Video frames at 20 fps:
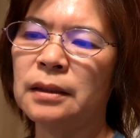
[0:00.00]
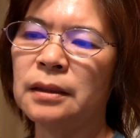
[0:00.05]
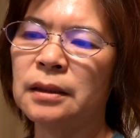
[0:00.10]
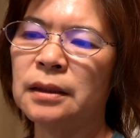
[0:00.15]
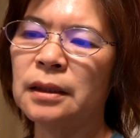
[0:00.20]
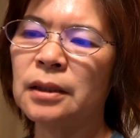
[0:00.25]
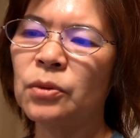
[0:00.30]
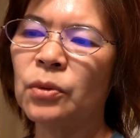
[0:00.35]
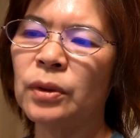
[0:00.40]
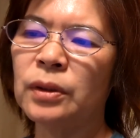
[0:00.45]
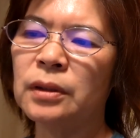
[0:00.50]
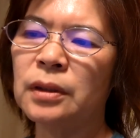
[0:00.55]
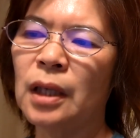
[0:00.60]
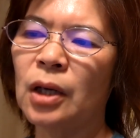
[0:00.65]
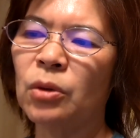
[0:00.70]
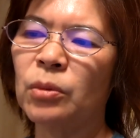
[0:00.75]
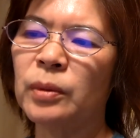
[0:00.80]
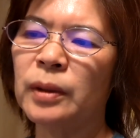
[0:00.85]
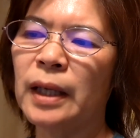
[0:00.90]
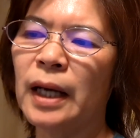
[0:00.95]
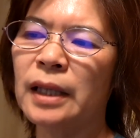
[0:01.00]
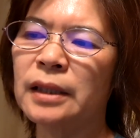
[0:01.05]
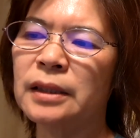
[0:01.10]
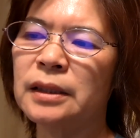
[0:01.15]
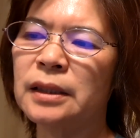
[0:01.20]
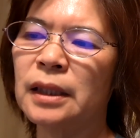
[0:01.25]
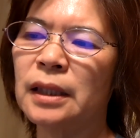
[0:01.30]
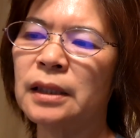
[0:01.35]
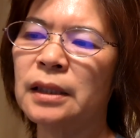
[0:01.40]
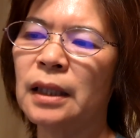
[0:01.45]
经文带我们看
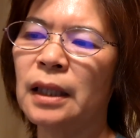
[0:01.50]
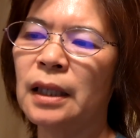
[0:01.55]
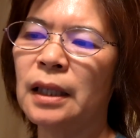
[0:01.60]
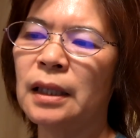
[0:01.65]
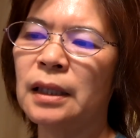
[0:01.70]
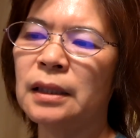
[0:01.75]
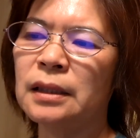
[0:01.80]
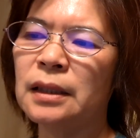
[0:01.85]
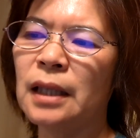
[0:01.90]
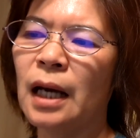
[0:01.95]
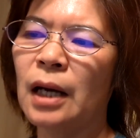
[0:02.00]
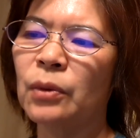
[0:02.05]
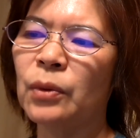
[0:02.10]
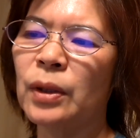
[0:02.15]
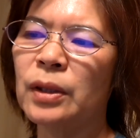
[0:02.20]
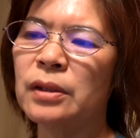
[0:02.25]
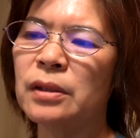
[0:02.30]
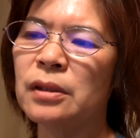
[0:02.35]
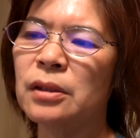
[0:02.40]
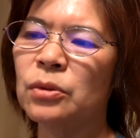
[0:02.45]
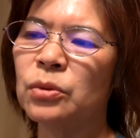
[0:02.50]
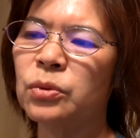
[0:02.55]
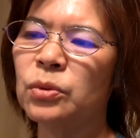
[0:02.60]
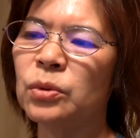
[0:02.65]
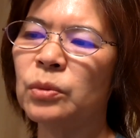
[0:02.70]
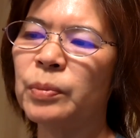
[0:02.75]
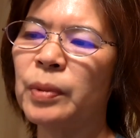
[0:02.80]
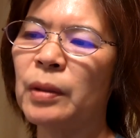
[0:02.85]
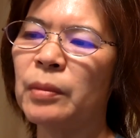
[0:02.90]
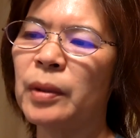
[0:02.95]
见，大卫似
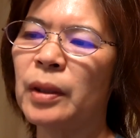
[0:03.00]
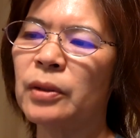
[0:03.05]
乎并没